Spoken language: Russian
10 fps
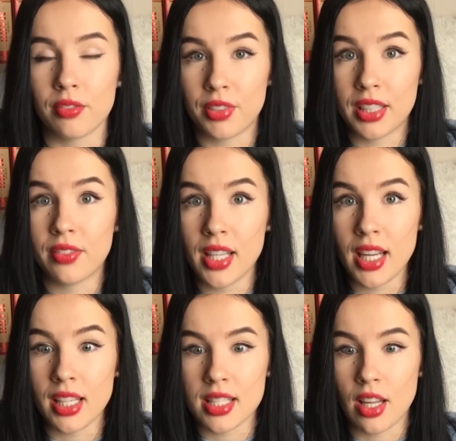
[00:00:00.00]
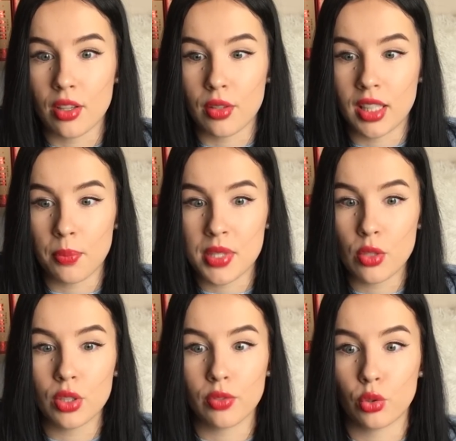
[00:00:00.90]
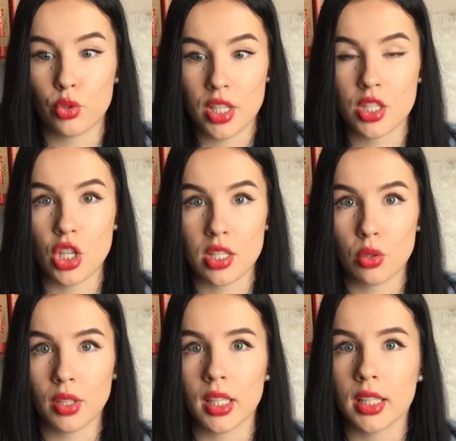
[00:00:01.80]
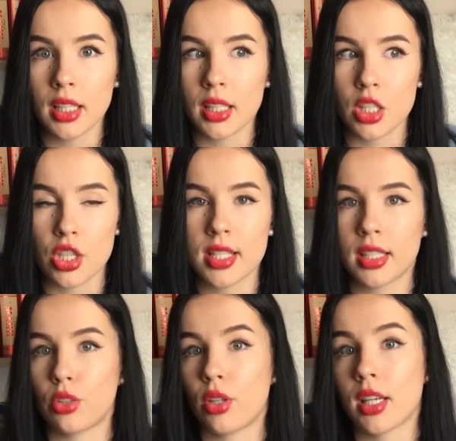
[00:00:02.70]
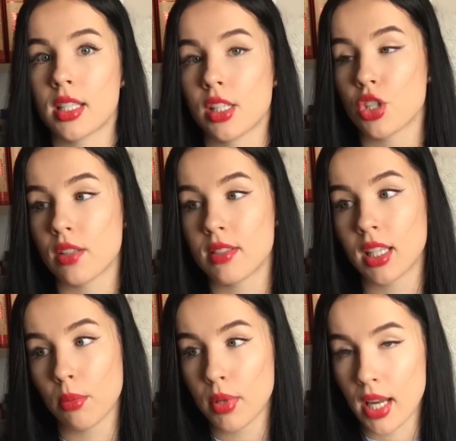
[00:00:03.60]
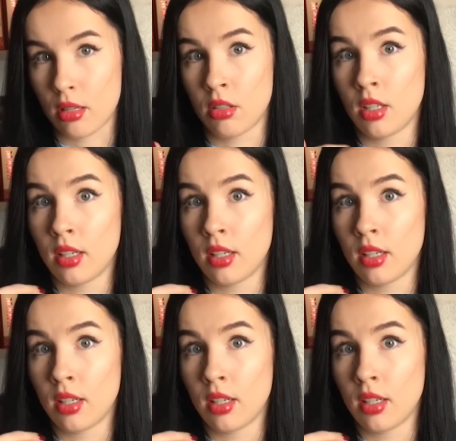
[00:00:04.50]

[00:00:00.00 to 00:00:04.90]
в январе, я знаю, это абсолютно вот уже сейчас другие книги, нежели те, которые я читать в декабре.